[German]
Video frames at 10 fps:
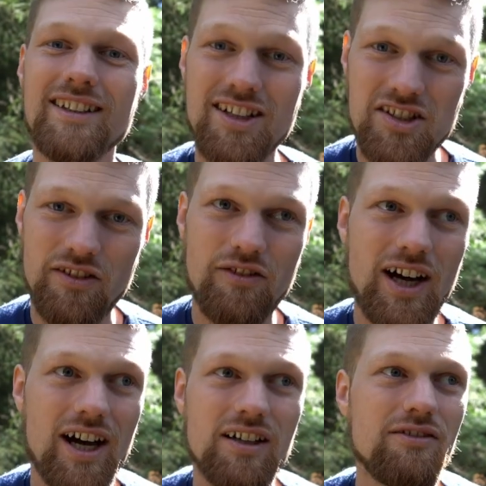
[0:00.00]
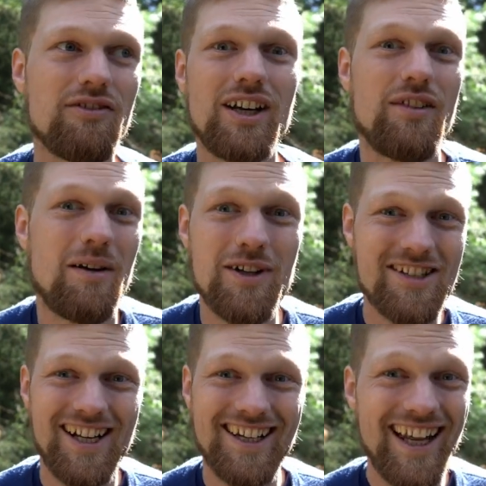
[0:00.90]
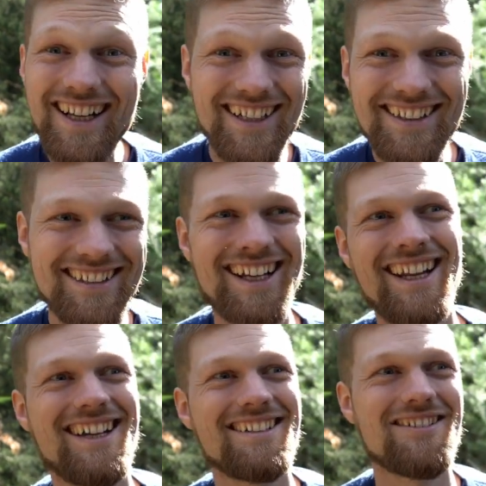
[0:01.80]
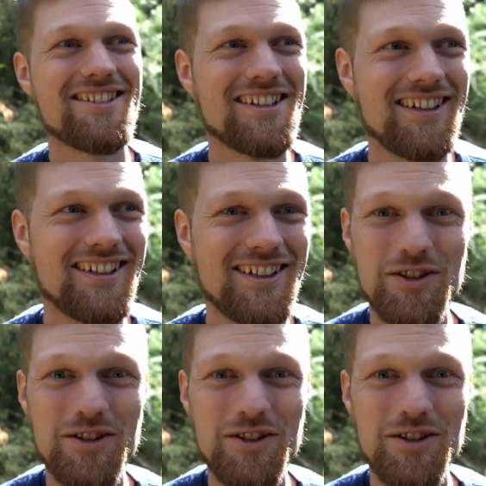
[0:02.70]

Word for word: Das ist die Frage, weil wir haben das halt leider nicht gelernt in unserer